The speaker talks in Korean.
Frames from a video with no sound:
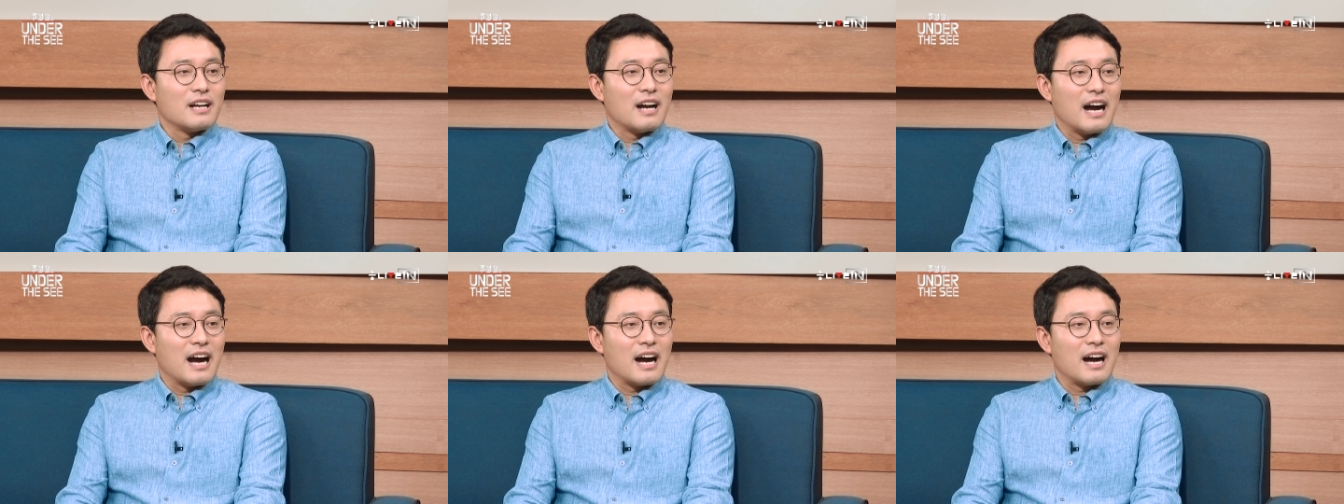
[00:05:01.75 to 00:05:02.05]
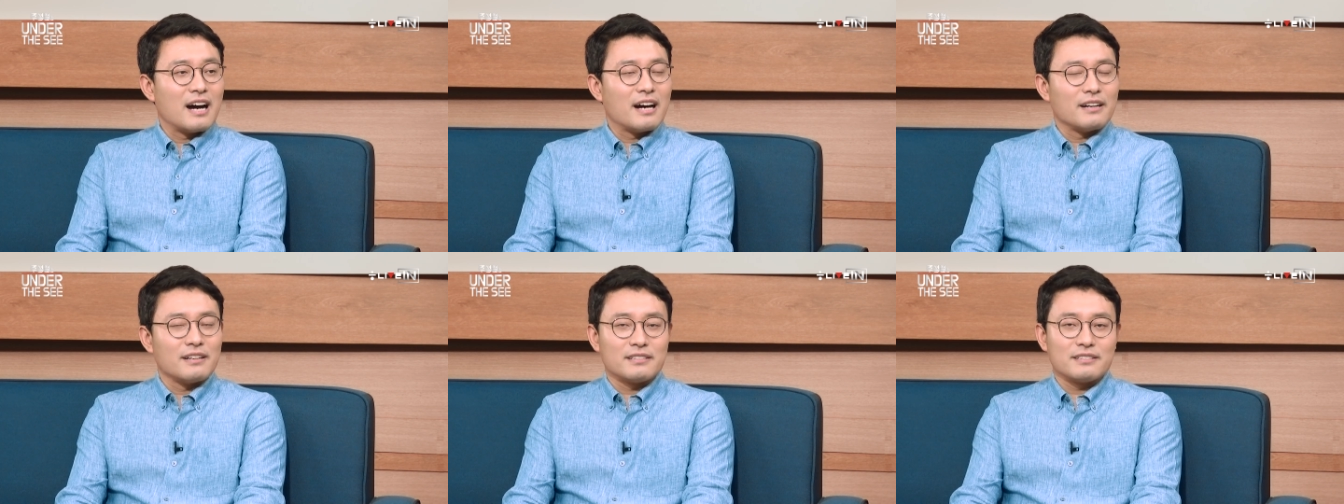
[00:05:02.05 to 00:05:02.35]

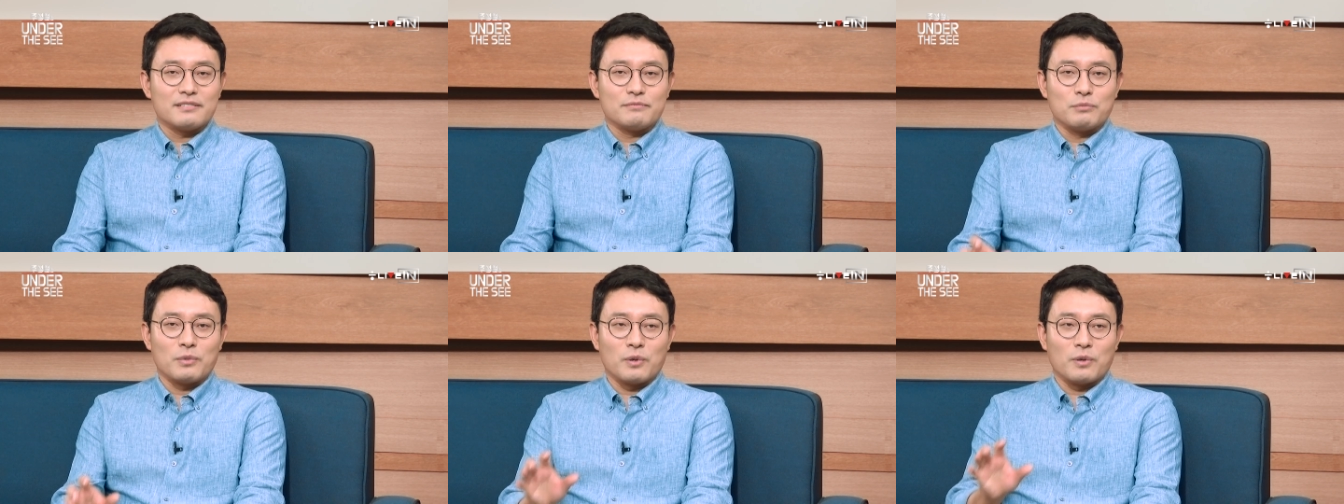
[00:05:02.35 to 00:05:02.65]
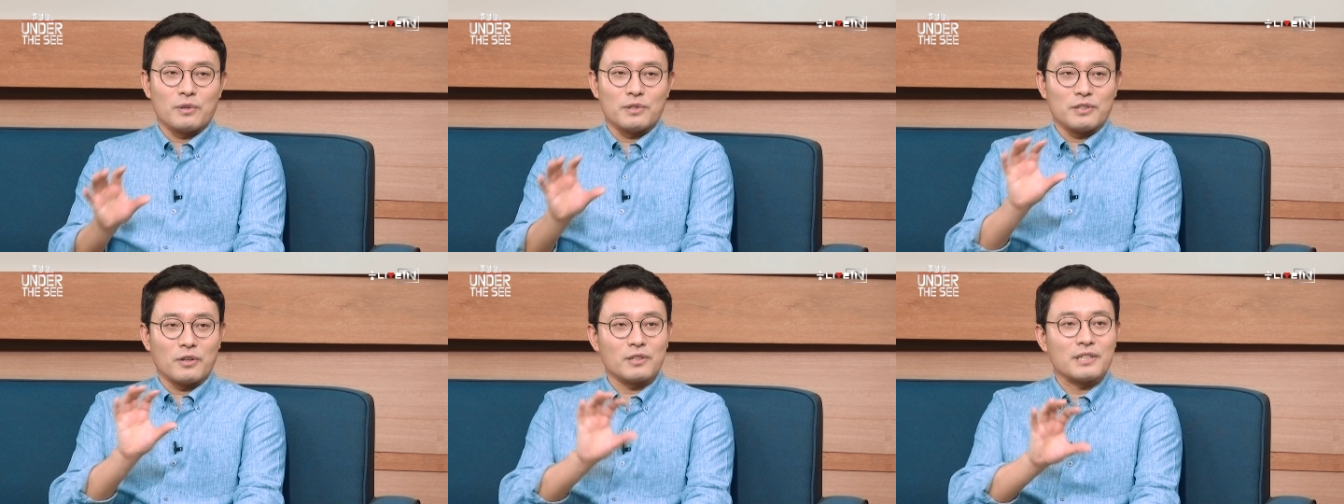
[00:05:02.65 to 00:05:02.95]
아,
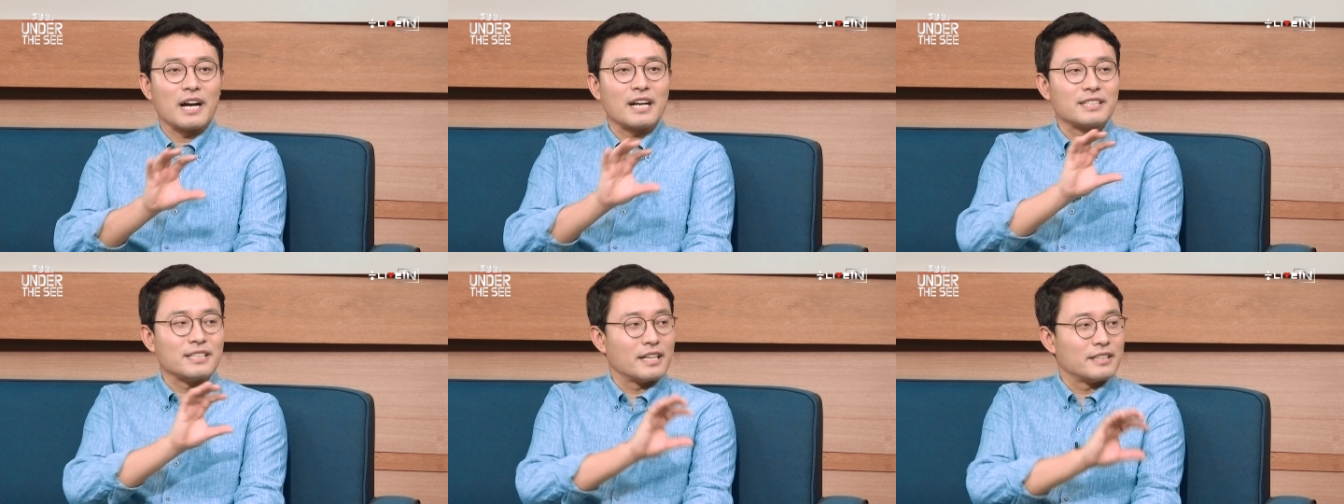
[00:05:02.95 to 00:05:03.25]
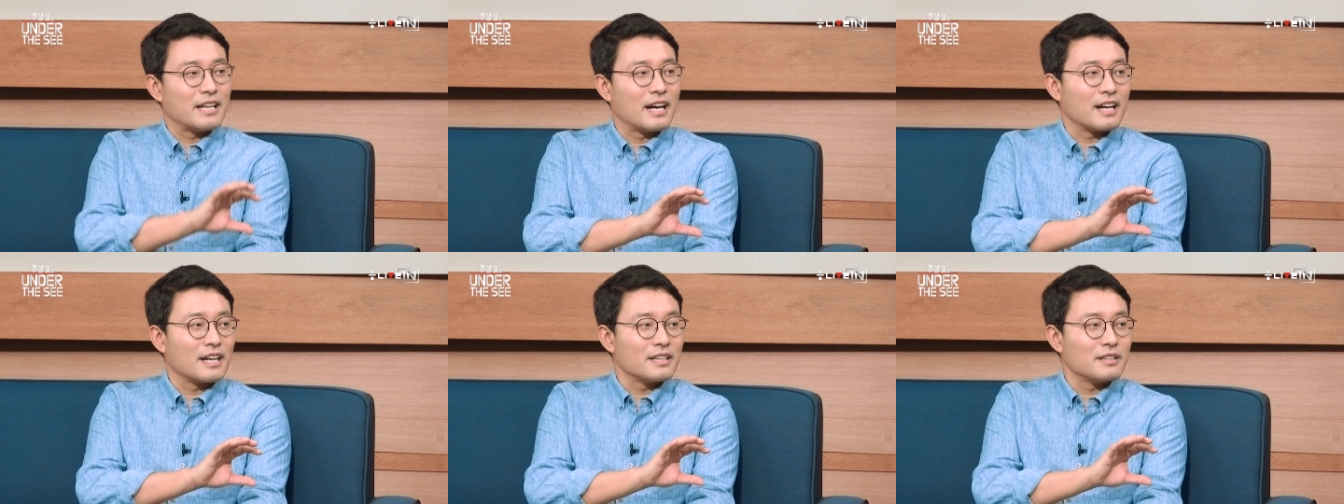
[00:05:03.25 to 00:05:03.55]
뭐 여당,
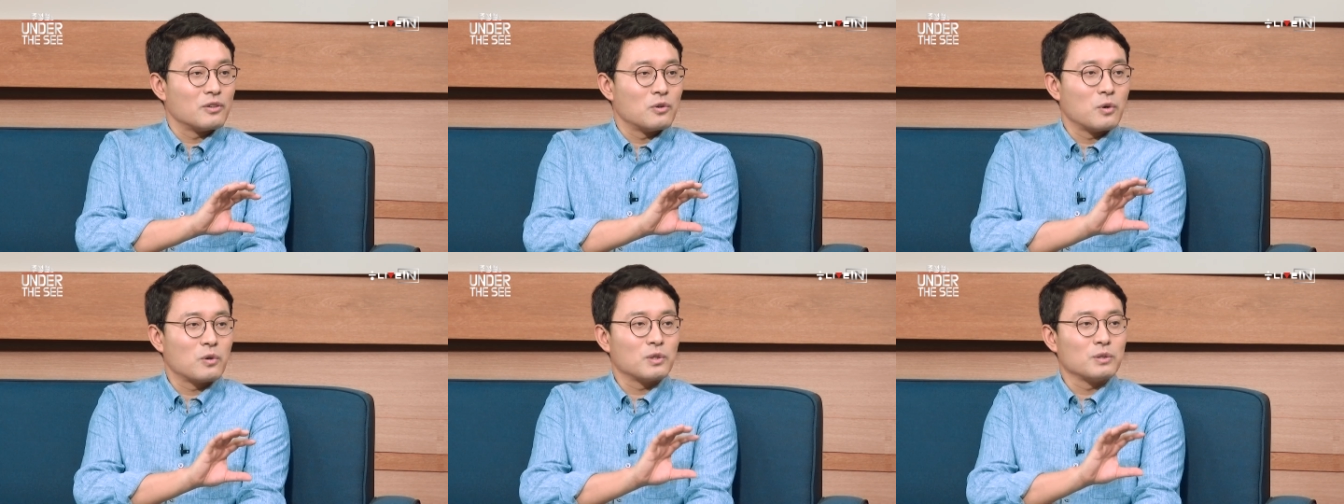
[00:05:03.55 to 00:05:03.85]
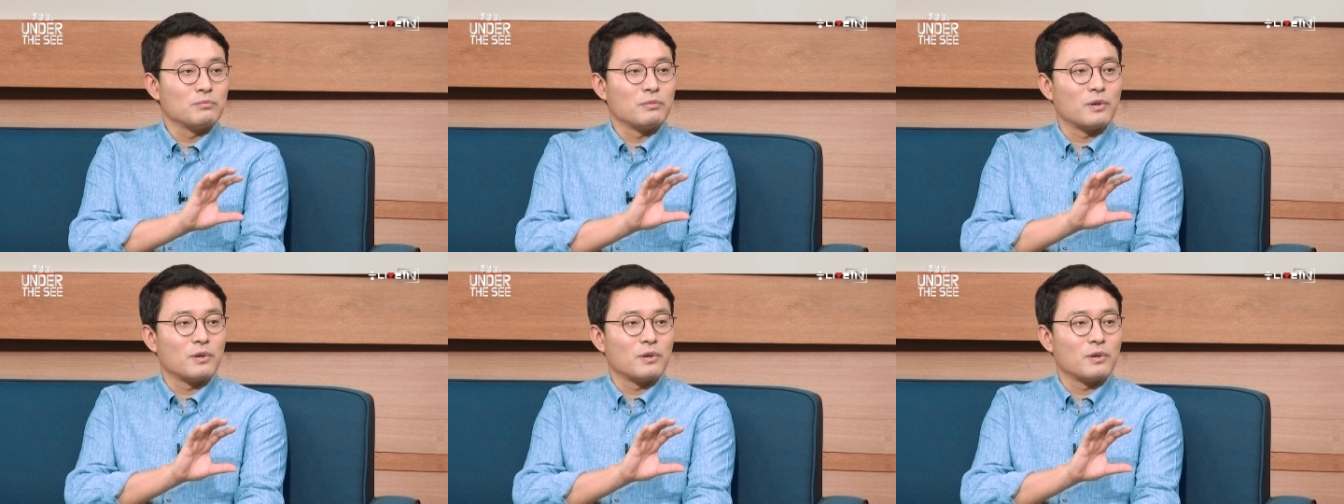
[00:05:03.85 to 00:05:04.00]
야당 혹은